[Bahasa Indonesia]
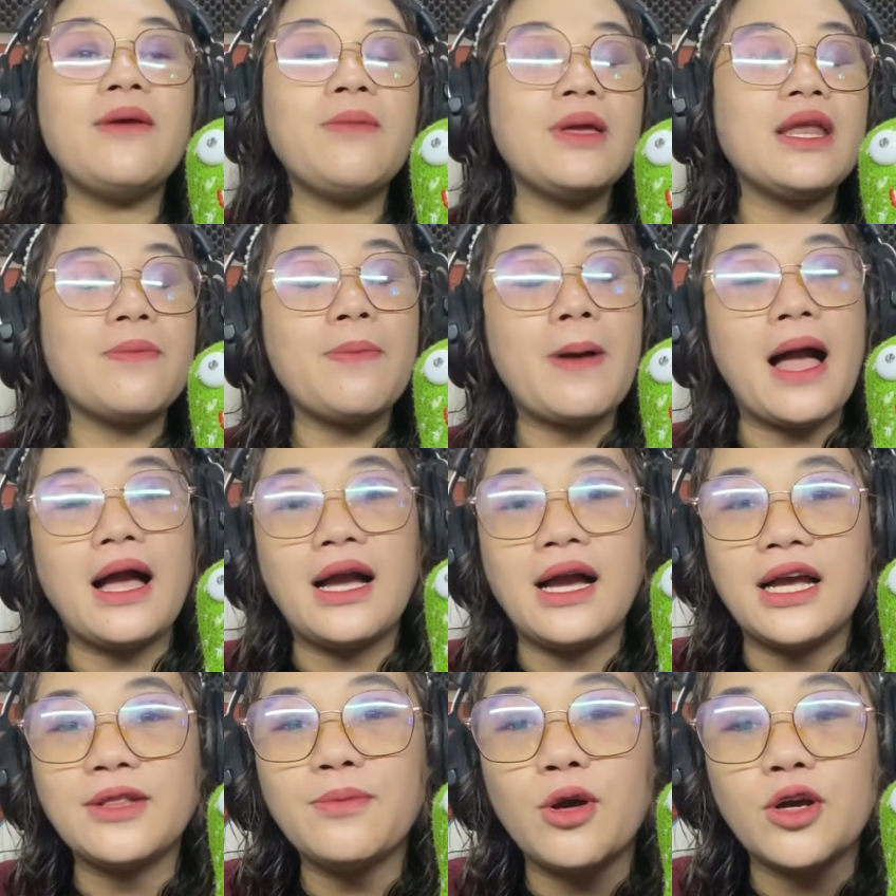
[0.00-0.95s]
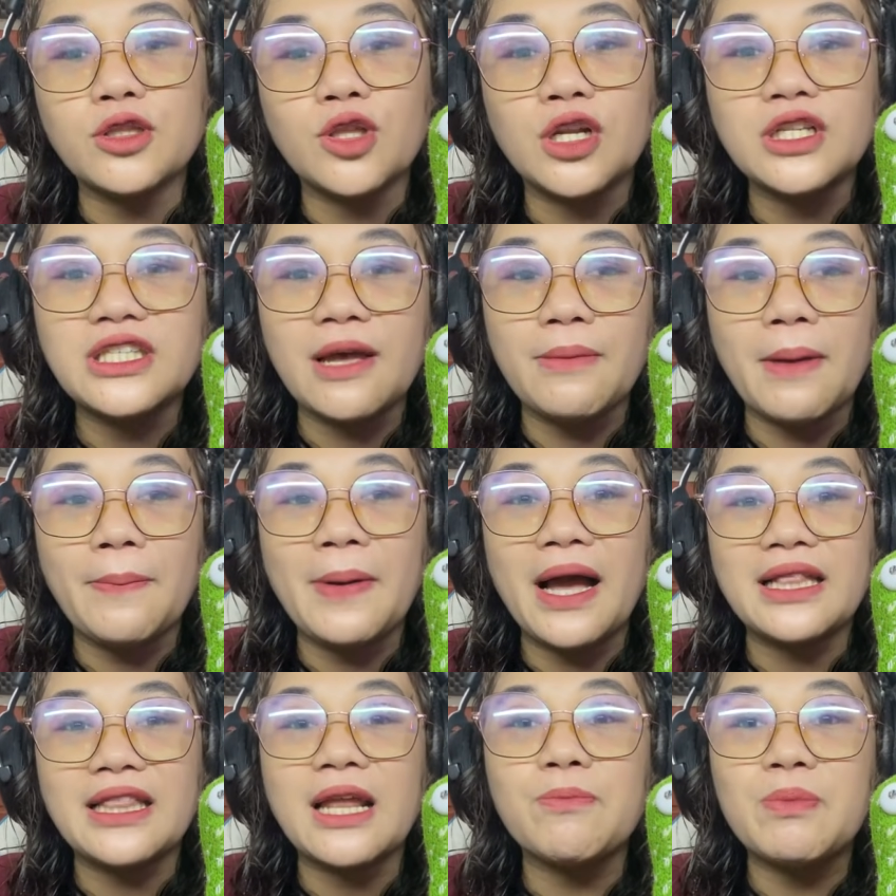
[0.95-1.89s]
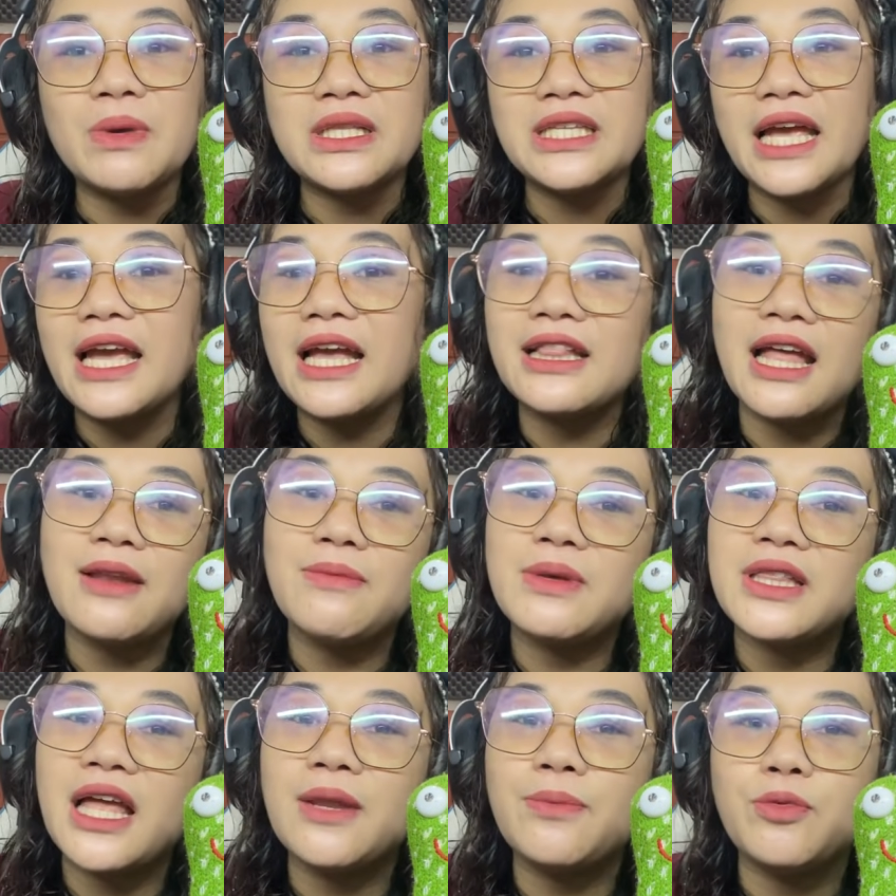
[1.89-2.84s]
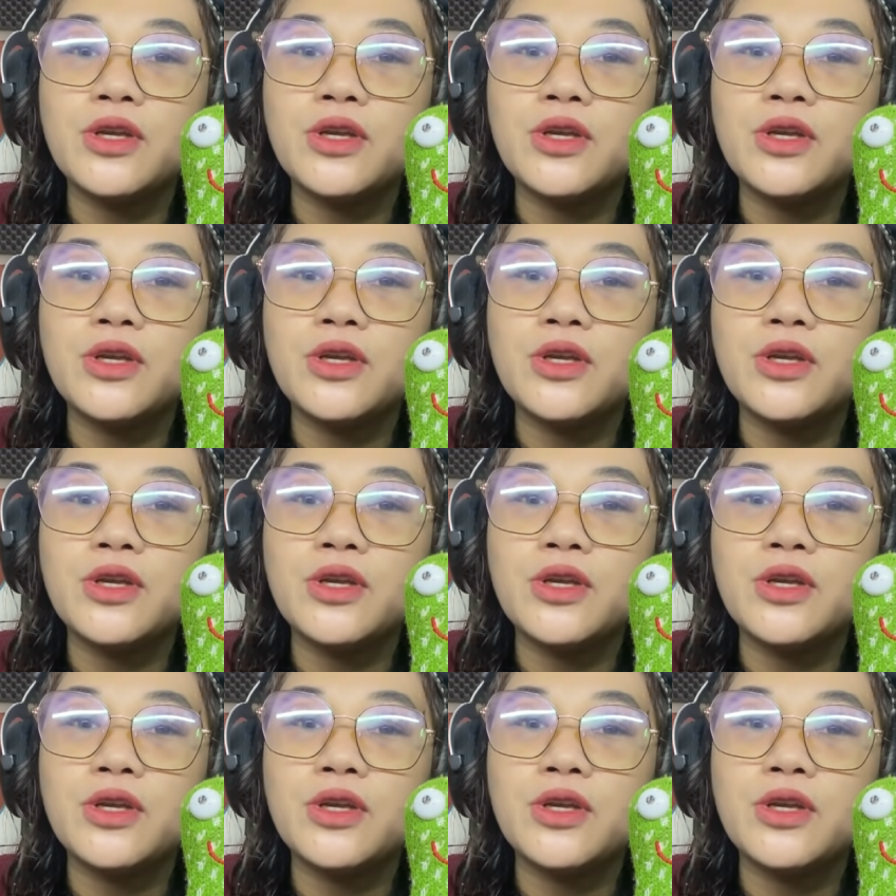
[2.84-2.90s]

Ini mirip banget motor sama pengantar pizza yang tadi mentari